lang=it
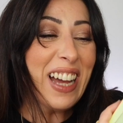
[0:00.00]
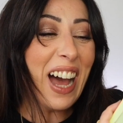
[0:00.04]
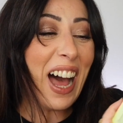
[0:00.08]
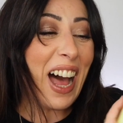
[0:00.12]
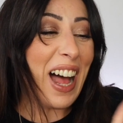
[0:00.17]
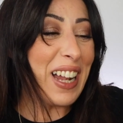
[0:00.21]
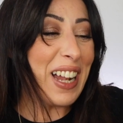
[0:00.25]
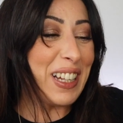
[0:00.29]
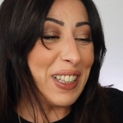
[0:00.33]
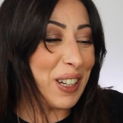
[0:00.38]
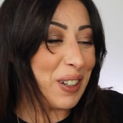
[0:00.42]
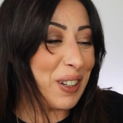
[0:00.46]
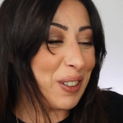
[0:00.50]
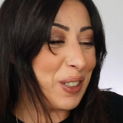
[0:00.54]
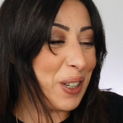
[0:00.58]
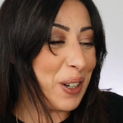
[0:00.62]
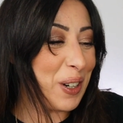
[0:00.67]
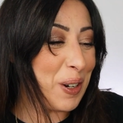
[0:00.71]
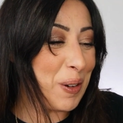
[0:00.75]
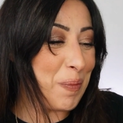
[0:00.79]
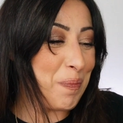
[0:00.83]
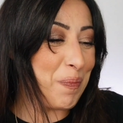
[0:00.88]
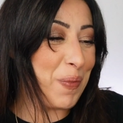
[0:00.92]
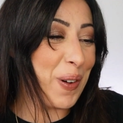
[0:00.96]
Altro
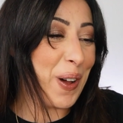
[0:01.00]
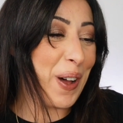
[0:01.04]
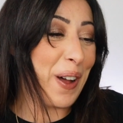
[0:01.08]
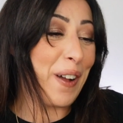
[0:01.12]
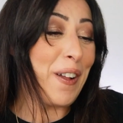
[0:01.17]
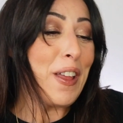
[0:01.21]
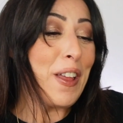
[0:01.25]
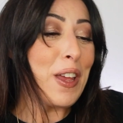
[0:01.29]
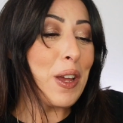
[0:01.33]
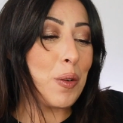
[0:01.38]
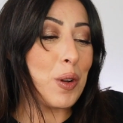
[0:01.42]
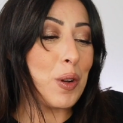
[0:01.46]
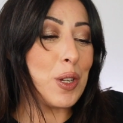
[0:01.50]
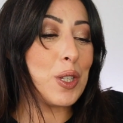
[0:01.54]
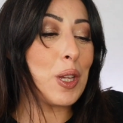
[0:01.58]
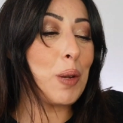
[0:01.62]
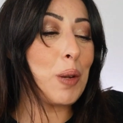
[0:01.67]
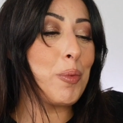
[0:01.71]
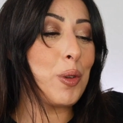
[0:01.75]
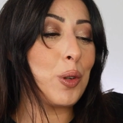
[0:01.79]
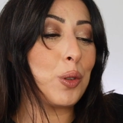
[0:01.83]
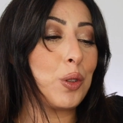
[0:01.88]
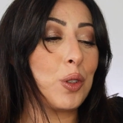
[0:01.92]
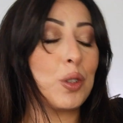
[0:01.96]
dupe! Questo è
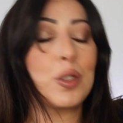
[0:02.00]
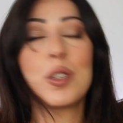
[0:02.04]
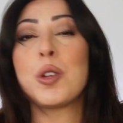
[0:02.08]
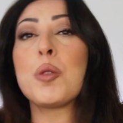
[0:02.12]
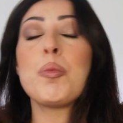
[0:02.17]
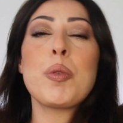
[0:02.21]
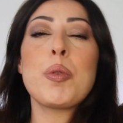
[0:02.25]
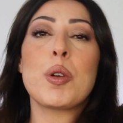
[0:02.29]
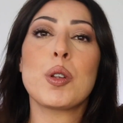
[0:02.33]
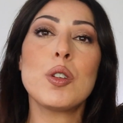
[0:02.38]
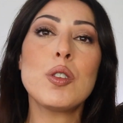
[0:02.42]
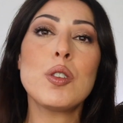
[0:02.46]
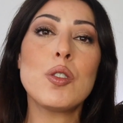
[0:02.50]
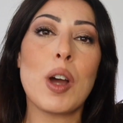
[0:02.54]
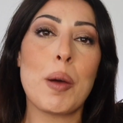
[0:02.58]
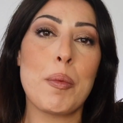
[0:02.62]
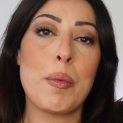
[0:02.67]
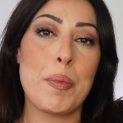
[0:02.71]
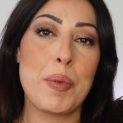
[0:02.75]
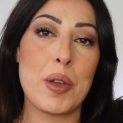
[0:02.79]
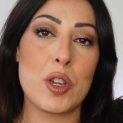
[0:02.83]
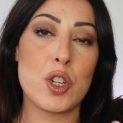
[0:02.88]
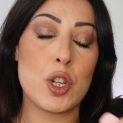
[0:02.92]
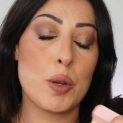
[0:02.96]
il beauty di un prodotto che
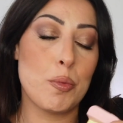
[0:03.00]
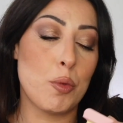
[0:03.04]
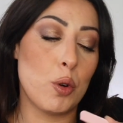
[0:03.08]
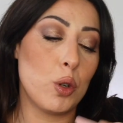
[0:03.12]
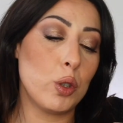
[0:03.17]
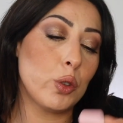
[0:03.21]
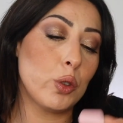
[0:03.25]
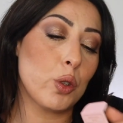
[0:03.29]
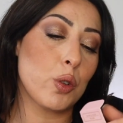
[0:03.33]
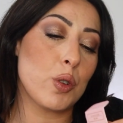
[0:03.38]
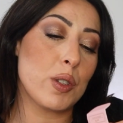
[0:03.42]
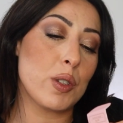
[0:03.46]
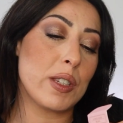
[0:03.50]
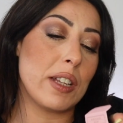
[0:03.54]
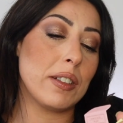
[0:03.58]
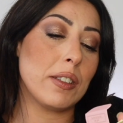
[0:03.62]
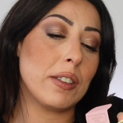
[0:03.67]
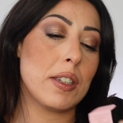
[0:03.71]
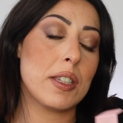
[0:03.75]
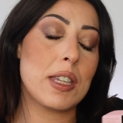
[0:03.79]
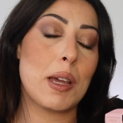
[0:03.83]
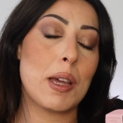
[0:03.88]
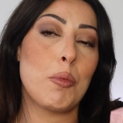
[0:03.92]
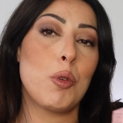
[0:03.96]
mi piace molto,
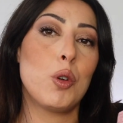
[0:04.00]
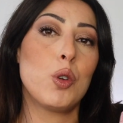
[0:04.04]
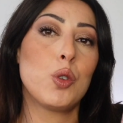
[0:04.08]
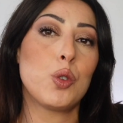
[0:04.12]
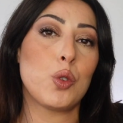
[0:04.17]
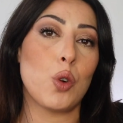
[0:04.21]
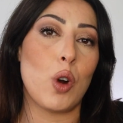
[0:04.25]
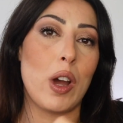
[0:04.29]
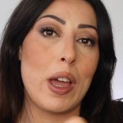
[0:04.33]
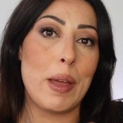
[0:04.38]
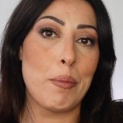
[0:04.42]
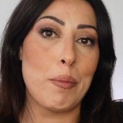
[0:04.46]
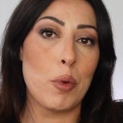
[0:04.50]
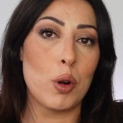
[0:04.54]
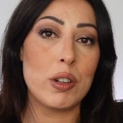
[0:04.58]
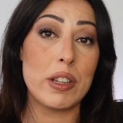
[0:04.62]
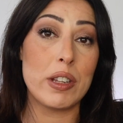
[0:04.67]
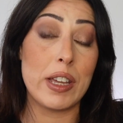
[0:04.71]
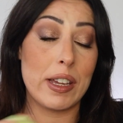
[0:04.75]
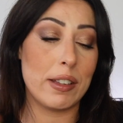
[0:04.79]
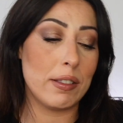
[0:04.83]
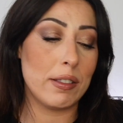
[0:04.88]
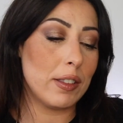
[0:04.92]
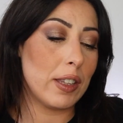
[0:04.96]
nonostante sia molto
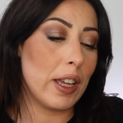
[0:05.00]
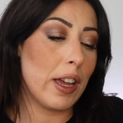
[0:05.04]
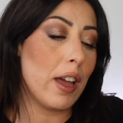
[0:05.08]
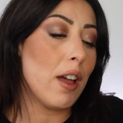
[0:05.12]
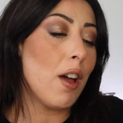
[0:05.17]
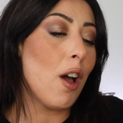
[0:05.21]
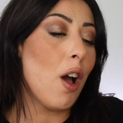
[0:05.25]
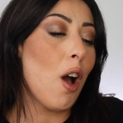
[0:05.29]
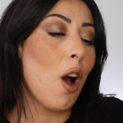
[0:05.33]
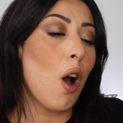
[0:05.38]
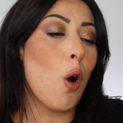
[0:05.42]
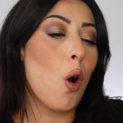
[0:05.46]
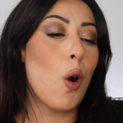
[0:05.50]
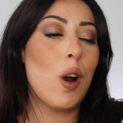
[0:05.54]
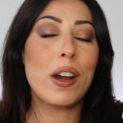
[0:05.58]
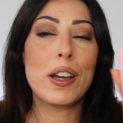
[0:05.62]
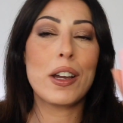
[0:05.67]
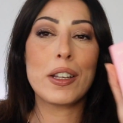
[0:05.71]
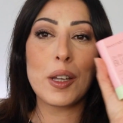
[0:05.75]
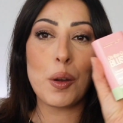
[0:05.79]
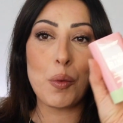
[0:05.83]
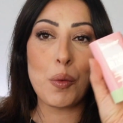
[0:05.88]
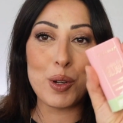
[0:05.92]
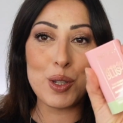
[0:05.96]
emoliente. Ho
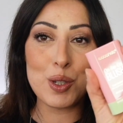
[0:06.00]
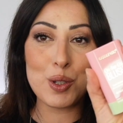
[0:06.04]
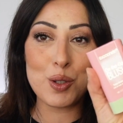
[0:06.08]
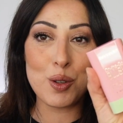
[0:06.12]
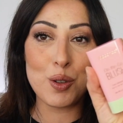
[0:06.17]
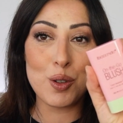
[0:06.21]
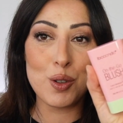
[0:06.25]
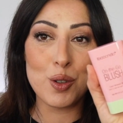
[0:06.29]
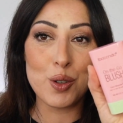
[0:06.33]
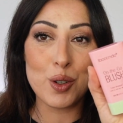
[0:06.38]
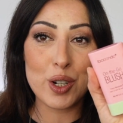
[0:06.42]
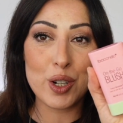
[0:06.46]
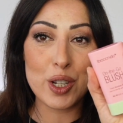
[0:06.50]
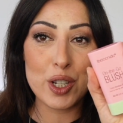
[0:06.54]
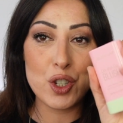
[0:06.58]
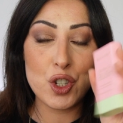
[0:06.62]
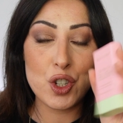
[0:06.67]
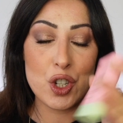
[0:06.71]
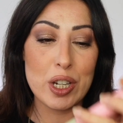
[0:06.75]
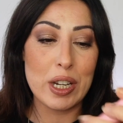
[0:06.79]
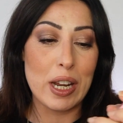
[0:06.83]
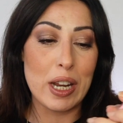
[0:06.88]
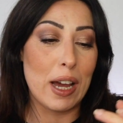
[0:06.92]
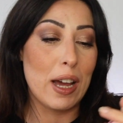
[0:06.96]
anche di questo
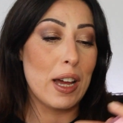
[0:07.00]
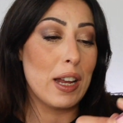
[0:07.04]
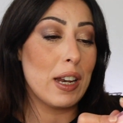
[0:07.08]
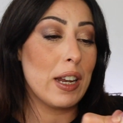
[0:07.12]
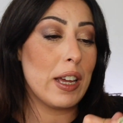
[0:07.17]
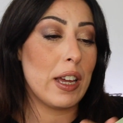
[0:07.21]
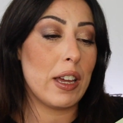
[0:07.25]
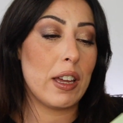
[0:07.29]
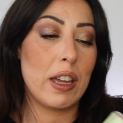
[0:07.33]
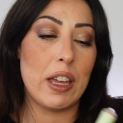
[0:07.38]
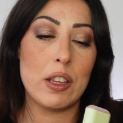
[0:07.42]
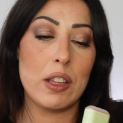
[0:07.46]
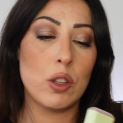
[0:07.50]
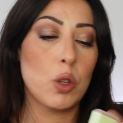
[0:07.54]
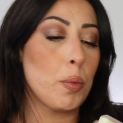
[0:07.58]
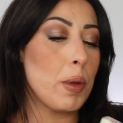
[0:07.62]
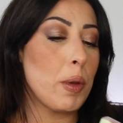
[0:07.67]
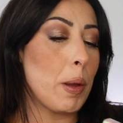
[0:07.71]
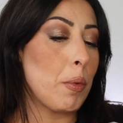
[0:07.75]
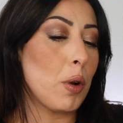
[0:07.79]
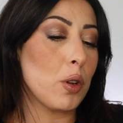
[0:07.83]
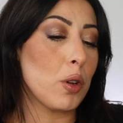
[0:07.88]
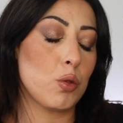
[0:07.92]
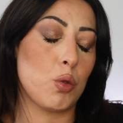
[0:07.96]
l'originale e
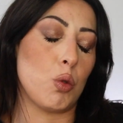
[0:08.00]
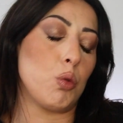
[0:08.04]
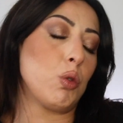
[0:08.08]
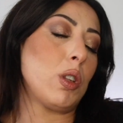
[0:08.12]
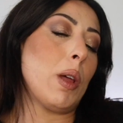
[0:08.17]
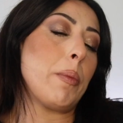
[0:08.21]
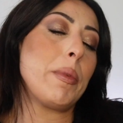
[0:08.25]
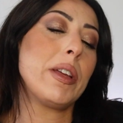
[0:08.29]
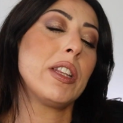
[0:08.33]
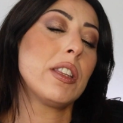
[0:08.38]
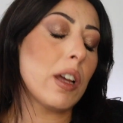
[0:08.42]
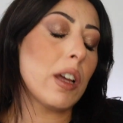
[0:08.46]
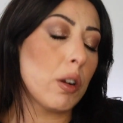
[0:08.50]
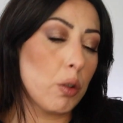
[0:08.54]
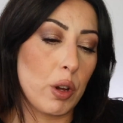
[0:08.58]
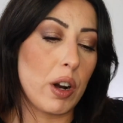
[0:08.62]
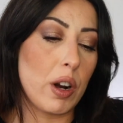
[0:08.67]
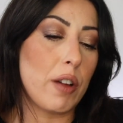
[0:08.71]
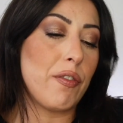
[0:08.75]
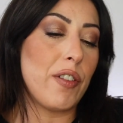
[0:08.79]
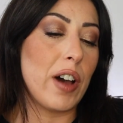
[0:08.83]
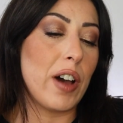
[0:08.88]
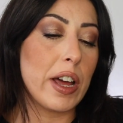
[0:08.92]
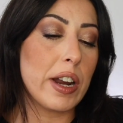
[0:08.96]
dobbiamo assolutamente
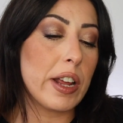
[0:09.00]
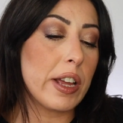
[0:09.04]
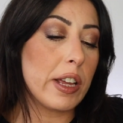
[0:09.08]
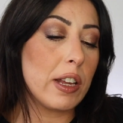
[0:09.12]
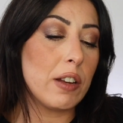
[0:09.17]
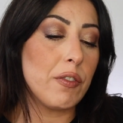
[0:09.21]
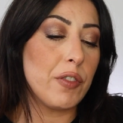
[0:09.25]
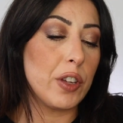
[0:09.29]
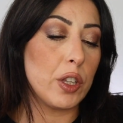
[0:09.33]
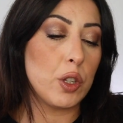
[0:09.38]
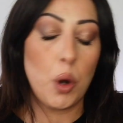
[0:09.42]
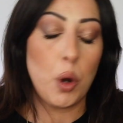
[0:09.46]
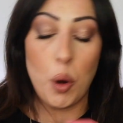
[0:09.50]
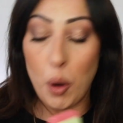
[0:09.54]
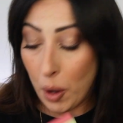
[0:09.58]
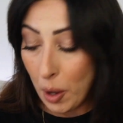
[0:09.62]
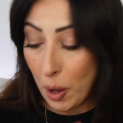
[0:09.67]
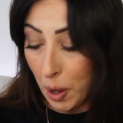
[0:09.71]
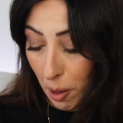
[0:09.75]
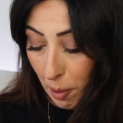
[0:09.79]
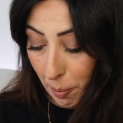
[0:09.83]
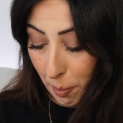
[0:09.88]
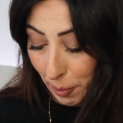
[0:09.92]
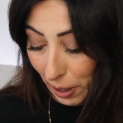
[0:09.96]
allora fare il video
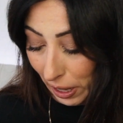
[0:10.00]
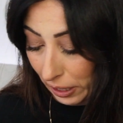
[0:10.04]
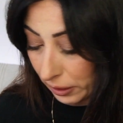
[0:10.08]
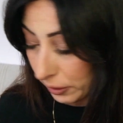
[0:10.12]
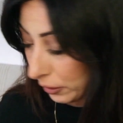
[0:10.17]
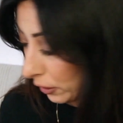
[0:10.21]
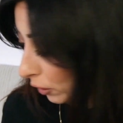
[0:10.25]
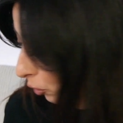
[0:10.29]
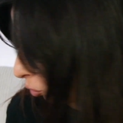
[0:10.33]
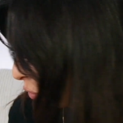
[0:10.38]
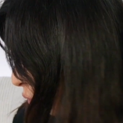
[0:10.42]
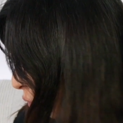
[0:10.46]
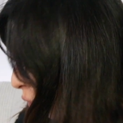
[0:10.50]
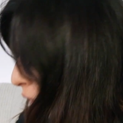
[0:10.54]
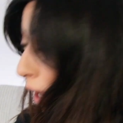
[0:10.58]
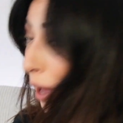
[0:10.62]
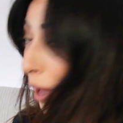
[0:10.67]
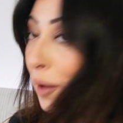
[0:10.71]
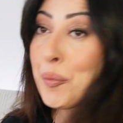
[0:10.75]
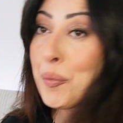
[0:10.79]
parte 2.